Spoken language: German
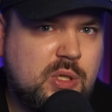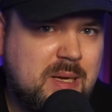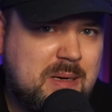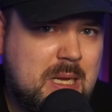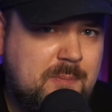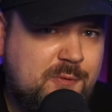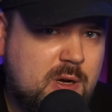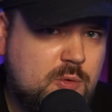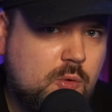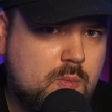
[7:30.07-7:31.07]
Zu dem Clip
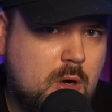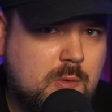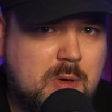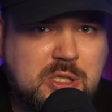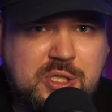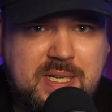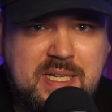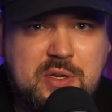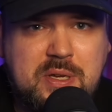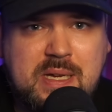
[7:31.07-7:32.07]
von Luke Mockridge,
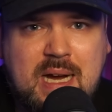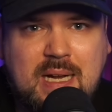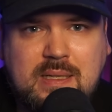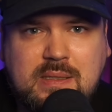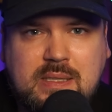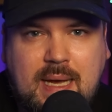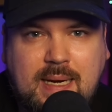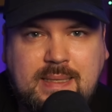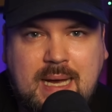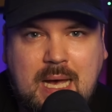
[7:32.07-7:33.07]
den ich euch gerade
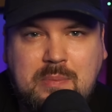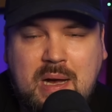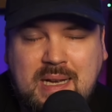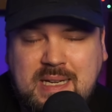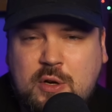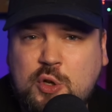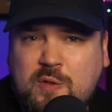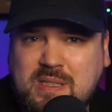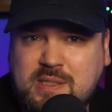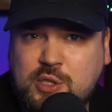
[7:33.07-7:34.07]
gezeigt habe, hat er auch
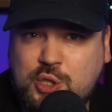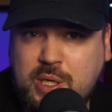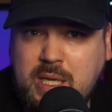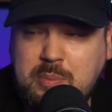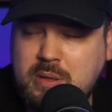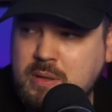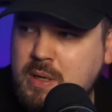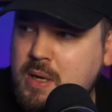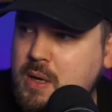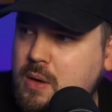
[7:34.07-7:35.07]
noch was geschrieben.